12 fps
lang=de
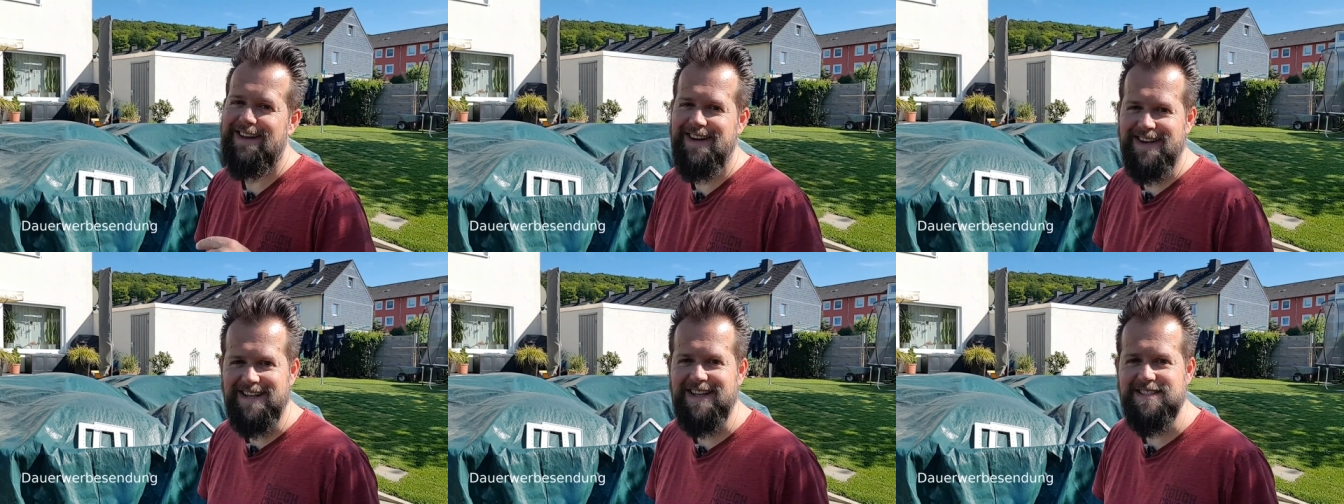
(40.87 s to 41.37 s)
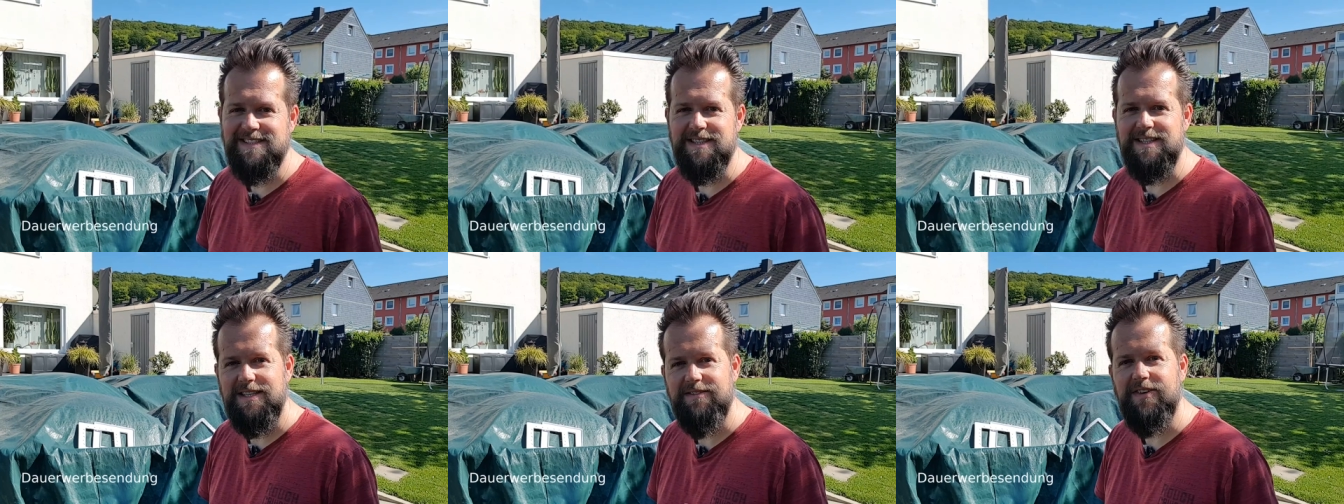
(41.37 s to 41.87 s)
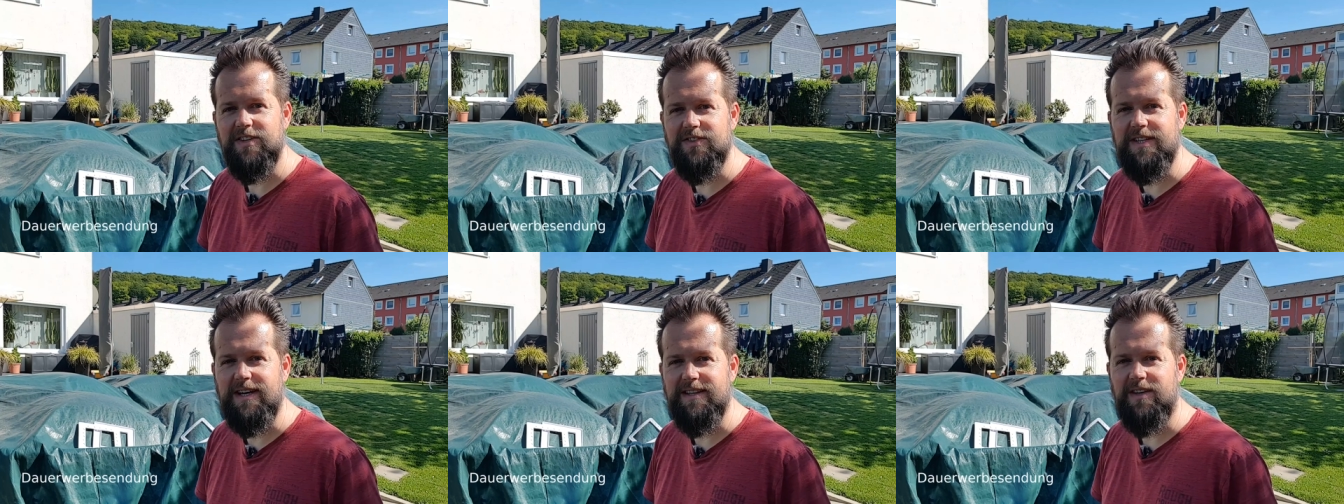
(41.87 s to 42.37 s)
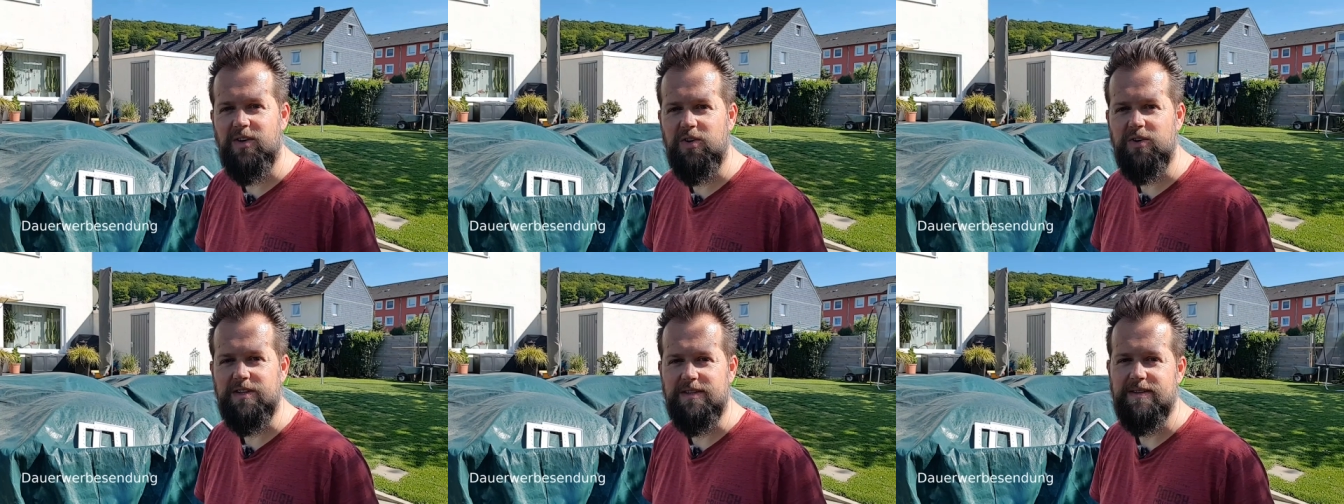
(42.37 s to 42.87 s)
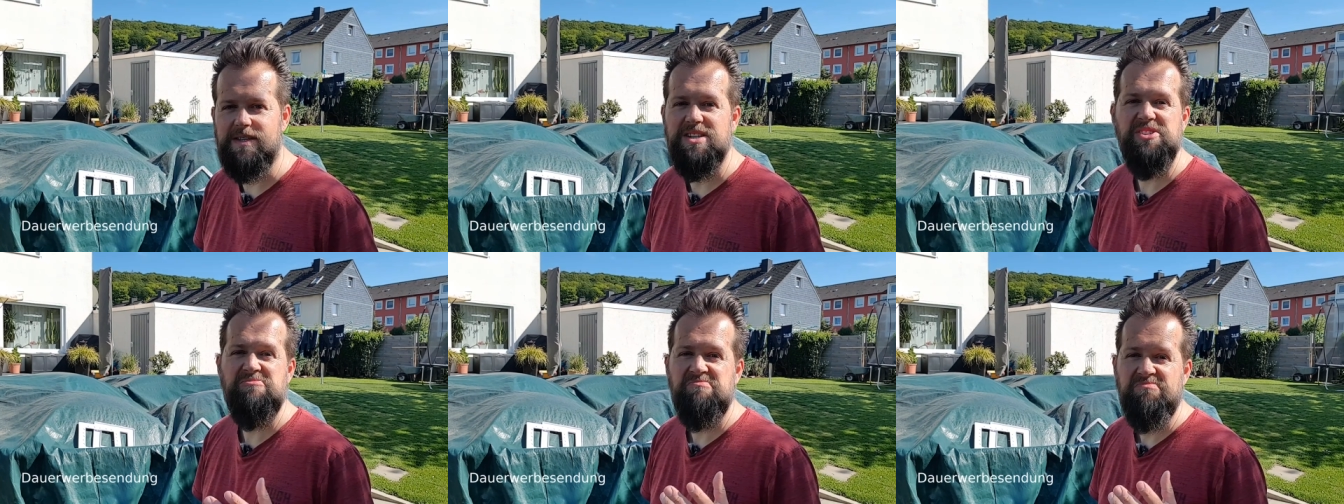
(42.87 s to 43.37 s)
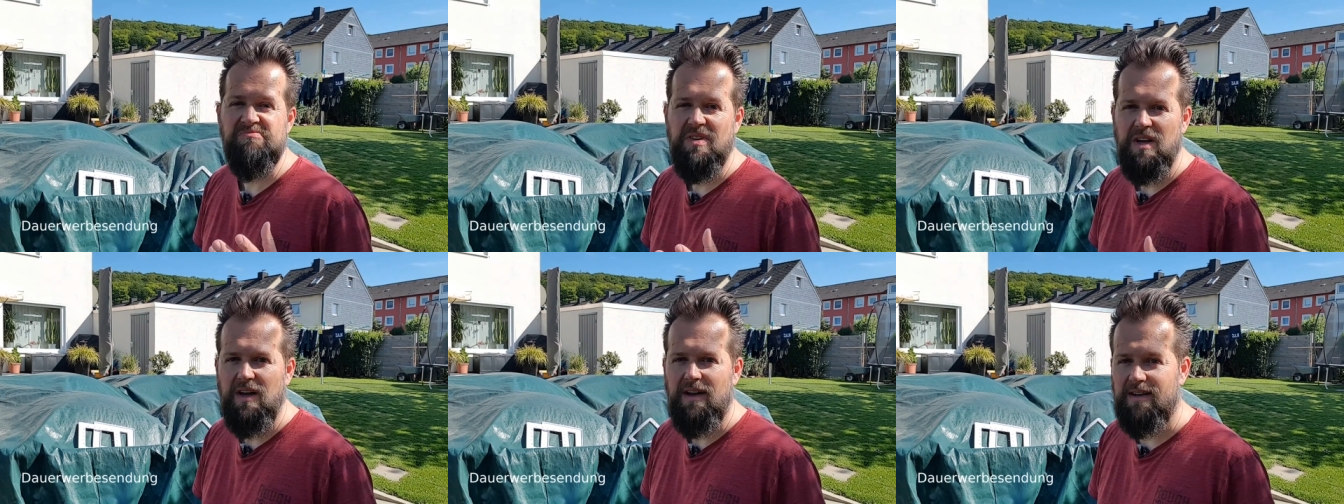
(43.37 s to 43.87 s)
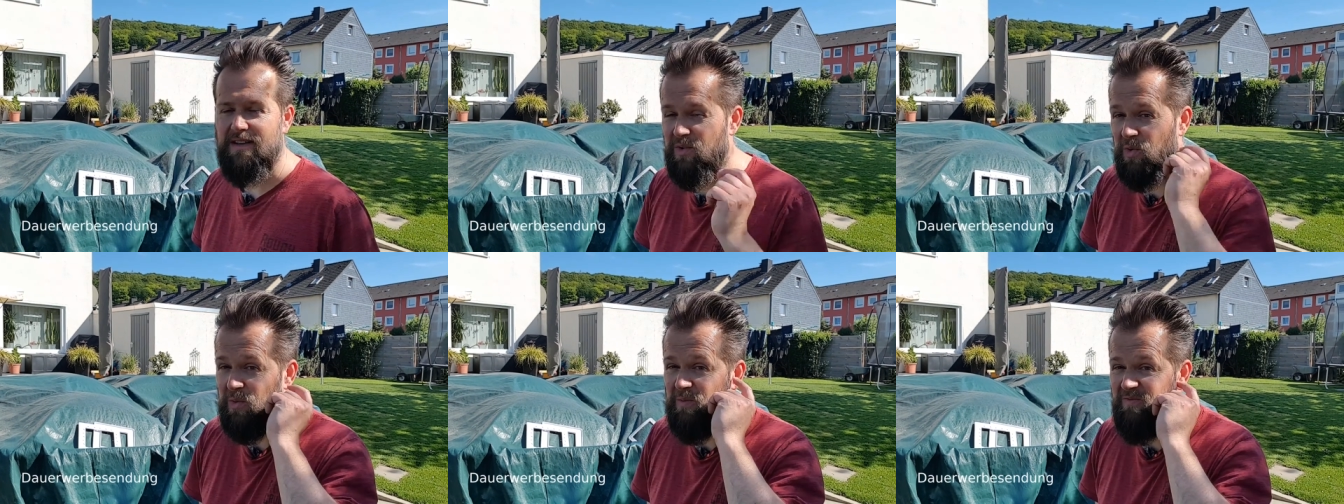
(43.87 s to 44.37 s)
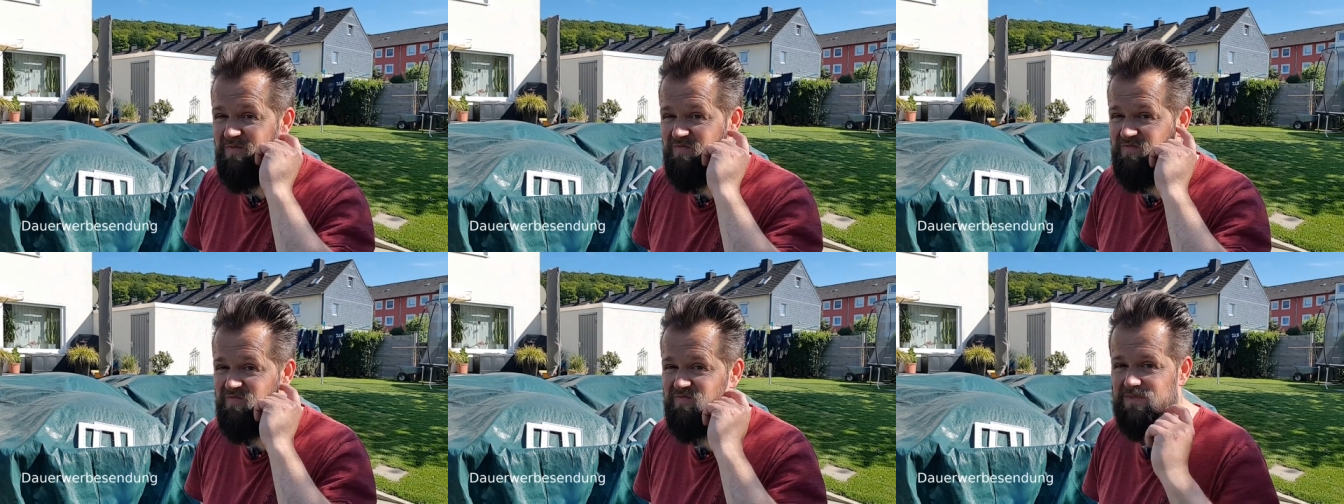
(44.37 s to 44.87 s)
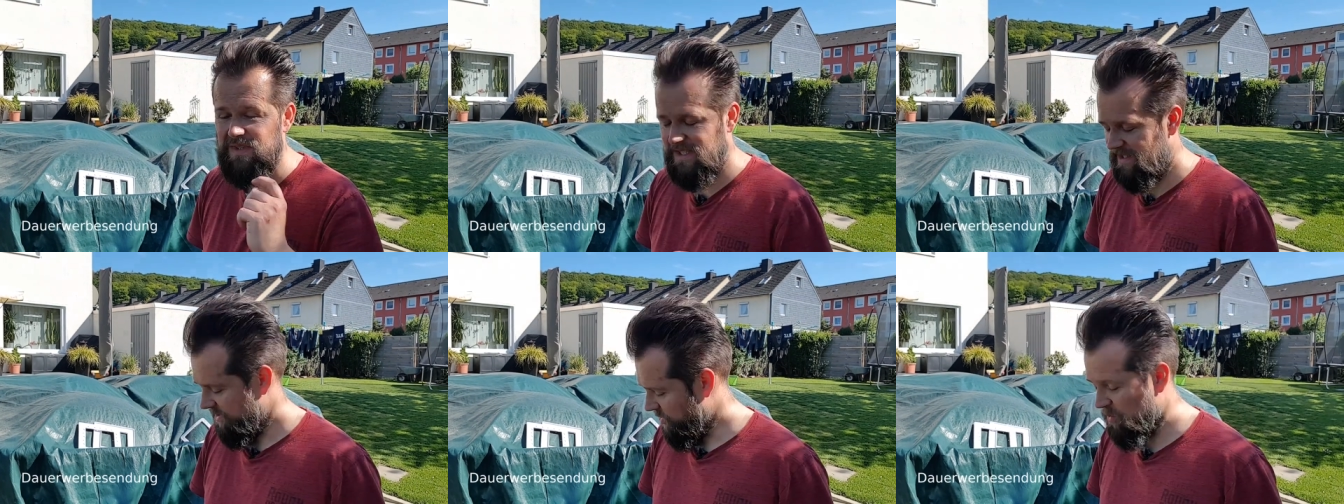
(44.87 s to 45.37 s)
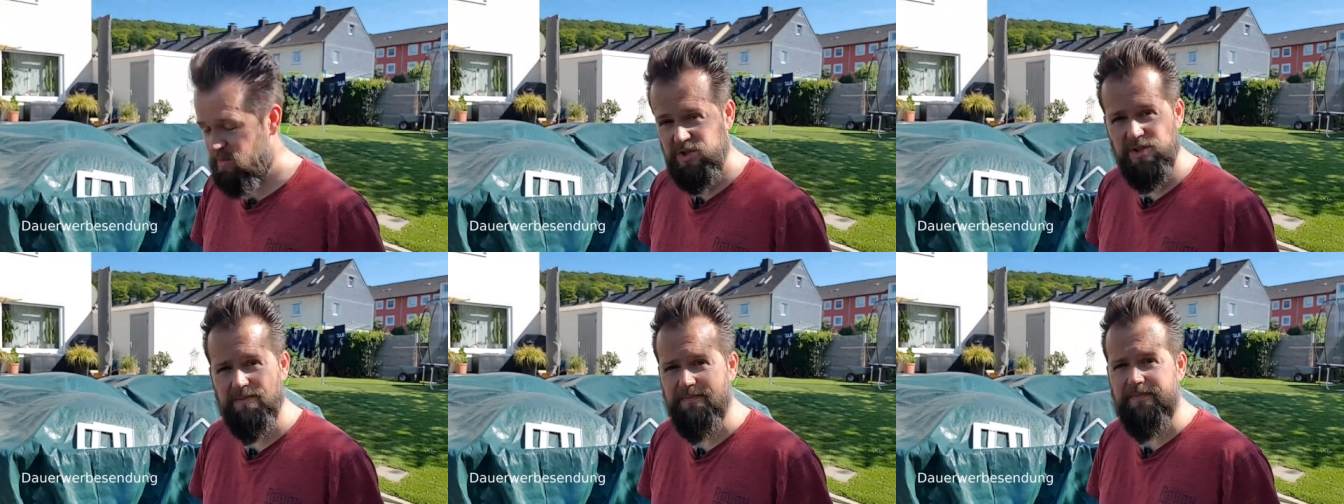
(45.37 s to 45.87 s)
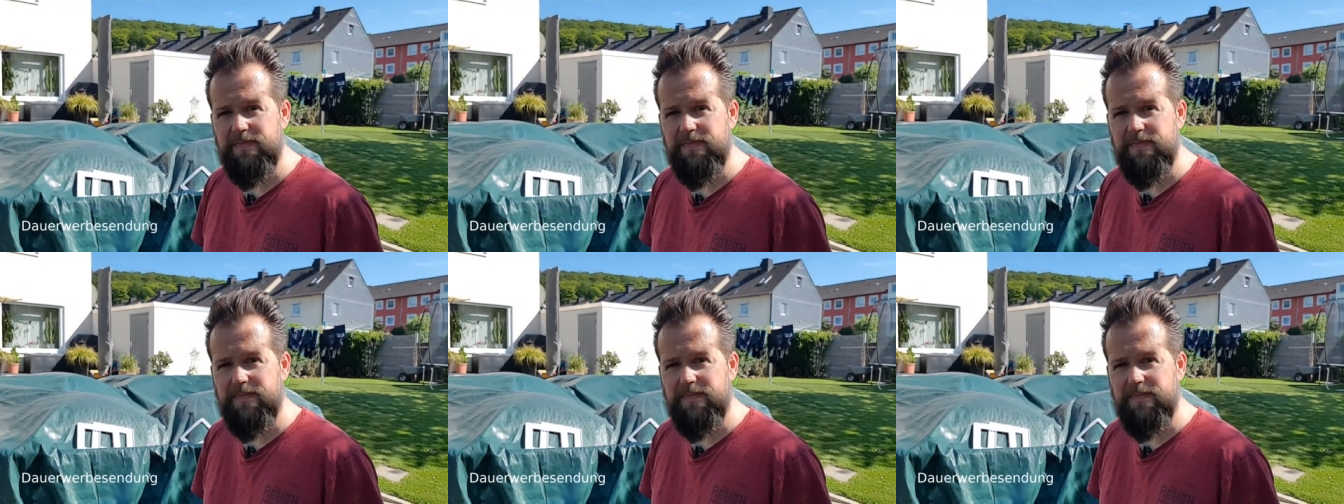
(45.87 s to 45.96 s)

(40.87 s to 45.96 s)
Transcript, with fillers: einer hat gestern geliefert und der andere heute. Also komisch.